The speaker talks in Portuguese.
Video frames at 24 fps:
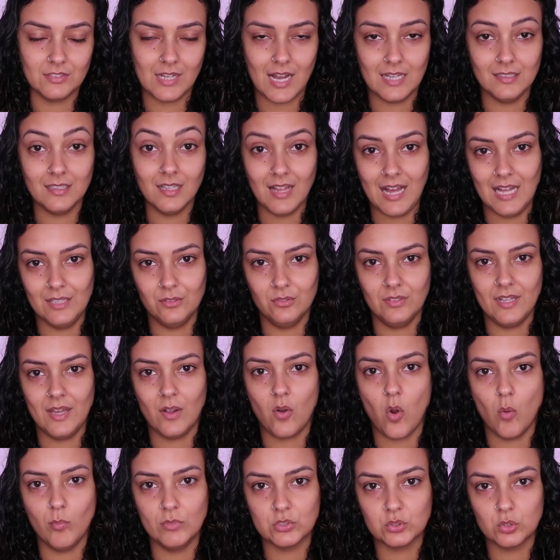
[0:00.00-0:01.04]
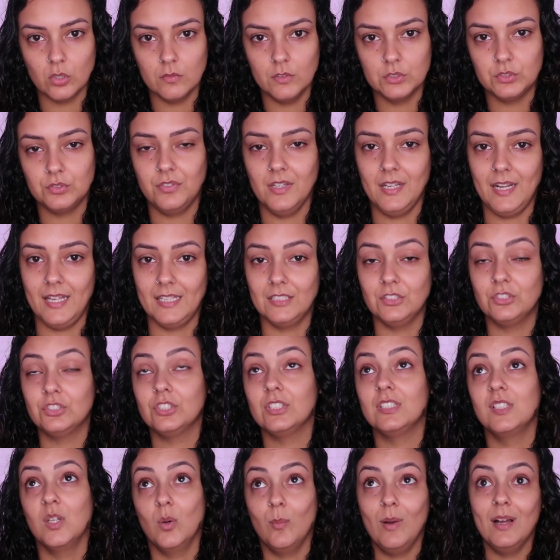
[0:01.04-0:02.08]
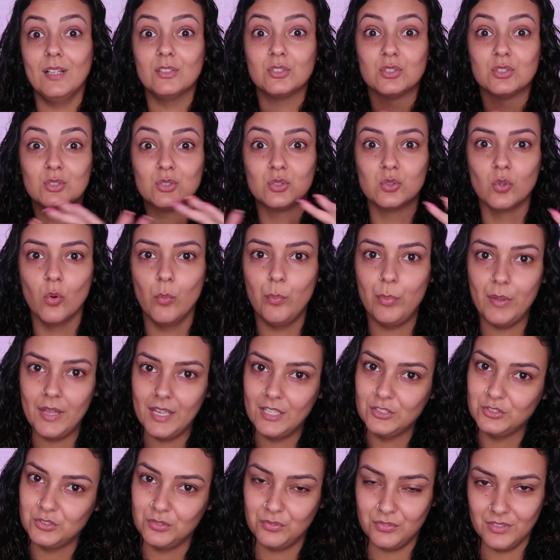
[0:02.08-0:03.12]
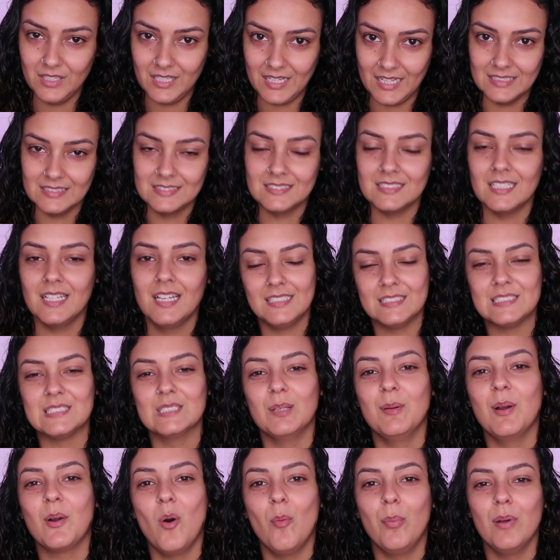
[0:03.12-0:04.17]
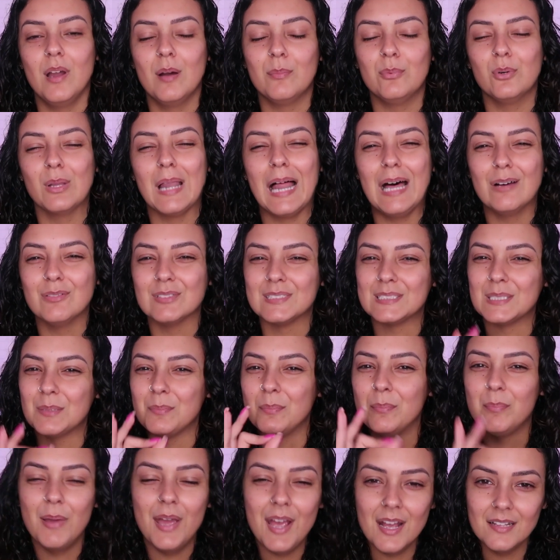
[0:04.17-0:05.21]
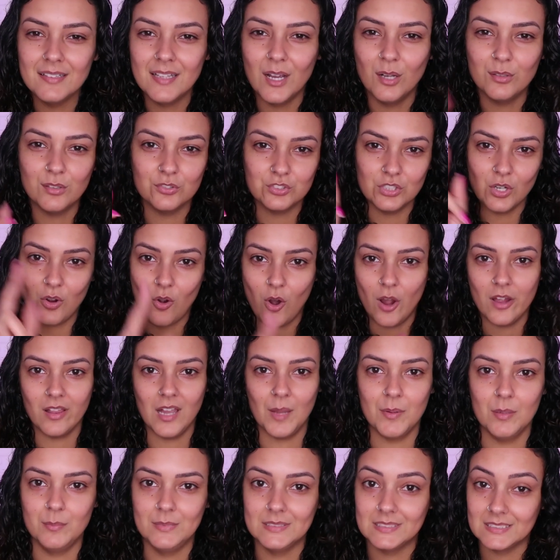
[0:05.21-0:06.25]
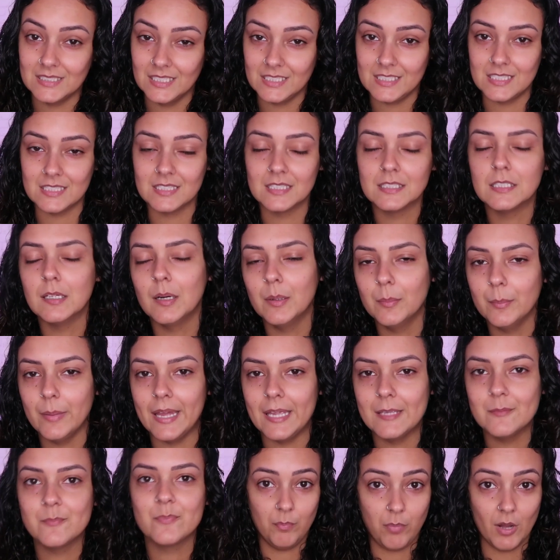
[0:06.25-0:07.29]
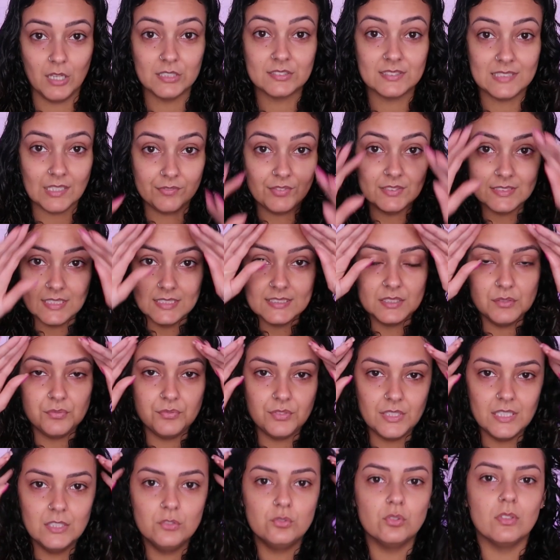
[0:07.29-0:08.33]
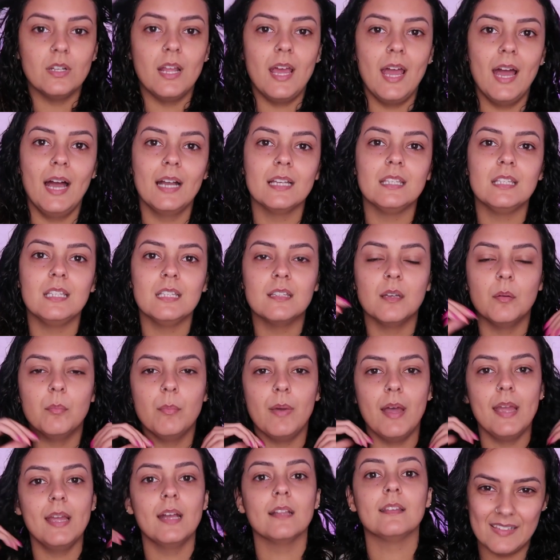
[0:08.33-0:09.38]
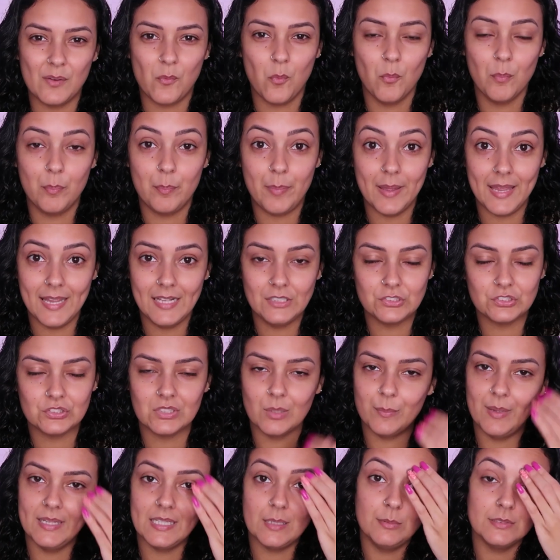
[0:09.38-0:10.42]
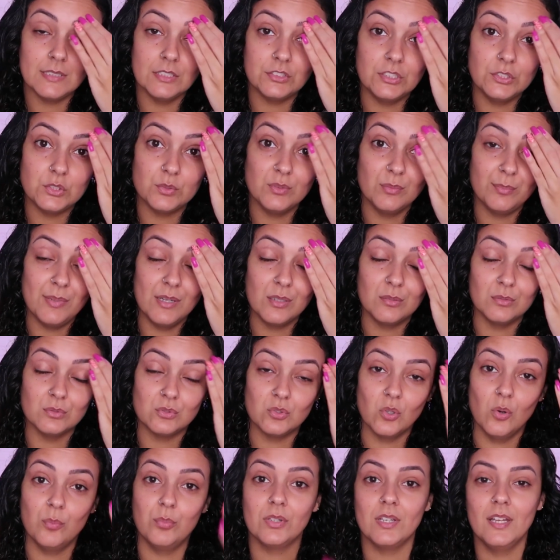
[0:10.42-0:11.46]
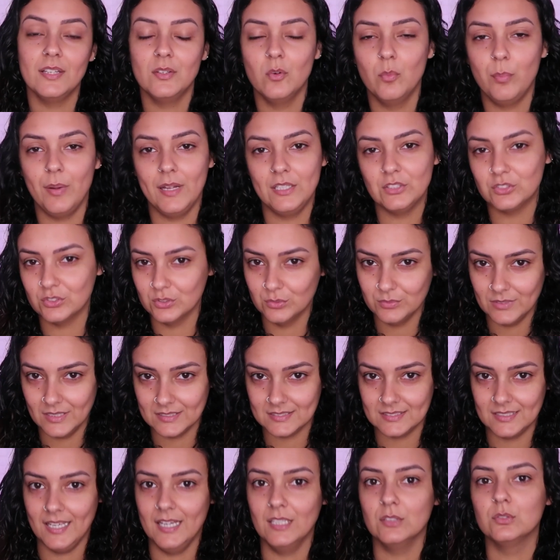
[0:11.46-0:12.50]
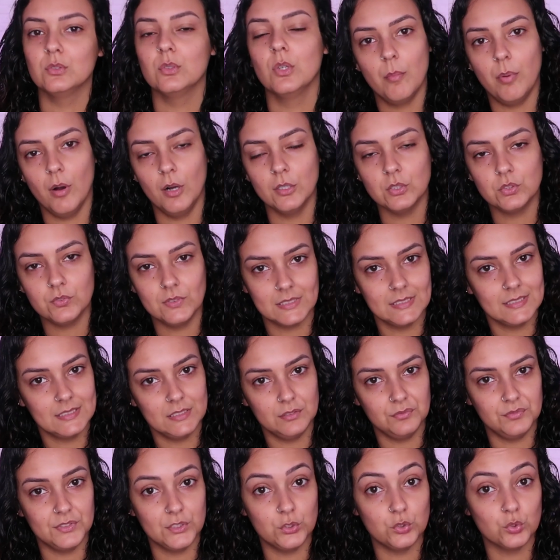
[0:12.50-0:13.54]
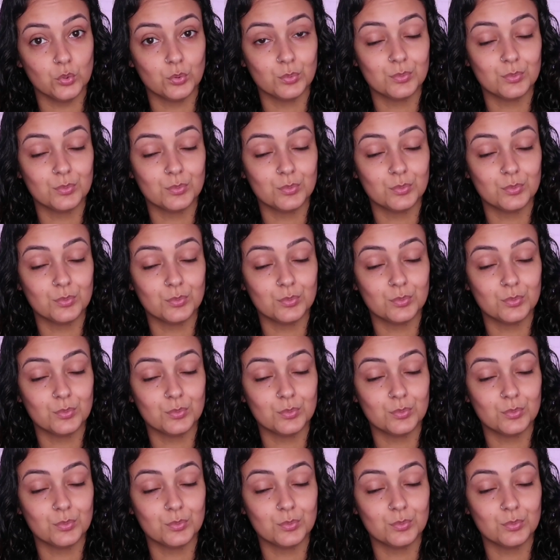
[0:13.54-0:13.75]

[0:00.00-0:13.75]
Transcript: cada lado, né, com uma escova diferente e deu uma super diferença. Se não me acompanha por lá, você perdeu, então já corre lá pra me seguir também. Posso até fazer esse vídeo, né, aqui também, até com pente também, que muita gente me perguntou por que, que o pente não dá certo. Posso fazer esse vídeo